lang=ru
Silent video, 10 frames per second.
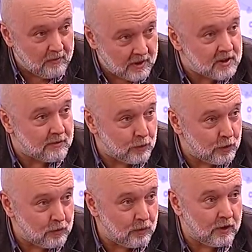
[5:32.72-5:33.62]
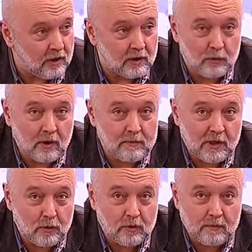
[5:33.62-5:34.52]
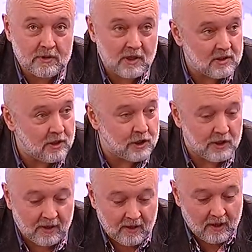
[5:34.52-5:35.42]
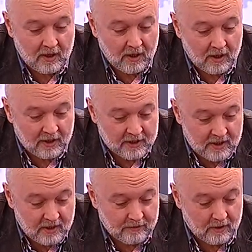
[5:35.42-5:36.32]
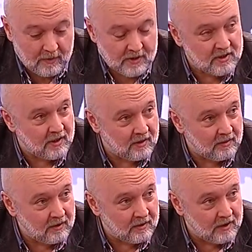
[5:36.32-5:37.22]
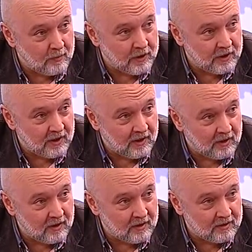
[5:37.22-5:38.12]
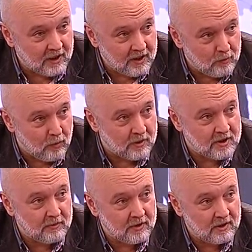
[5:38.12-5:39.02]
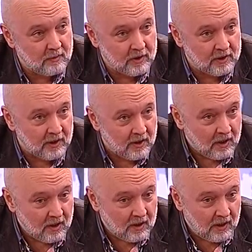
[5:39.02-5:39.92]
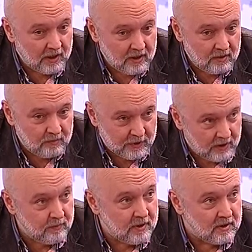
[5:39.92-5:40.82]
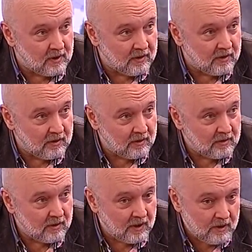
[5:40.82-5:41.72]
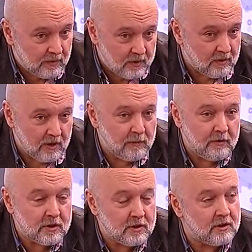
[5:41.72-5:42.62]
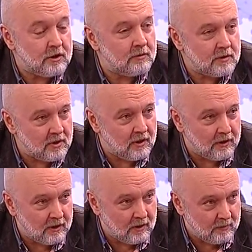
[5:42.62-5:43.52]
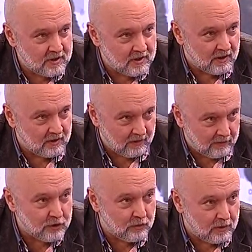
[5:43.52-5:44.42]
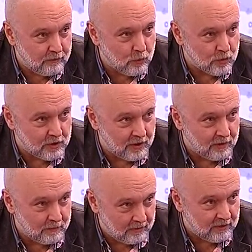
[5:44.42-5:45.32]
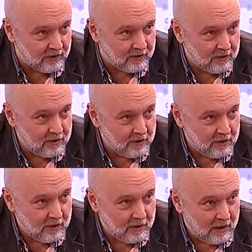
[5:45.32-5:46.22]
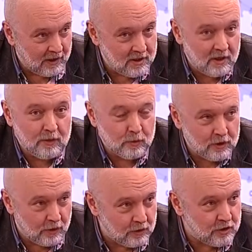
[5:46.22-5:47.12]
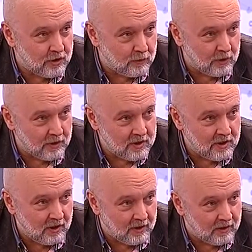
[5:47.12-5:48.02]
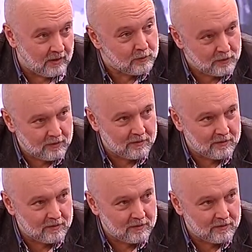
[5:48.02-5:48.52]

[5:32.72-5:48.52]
о массовой аудитории, которая массовая абсолютно аудитория. безразлична, где информация добыта, э, каким образом она добыта. Они потребители. Они потребители. Им не важно, из чего сделана колбаса. Главное, что она вкусная, правда? Ну да. А если они узнают, из чего она сделана, вот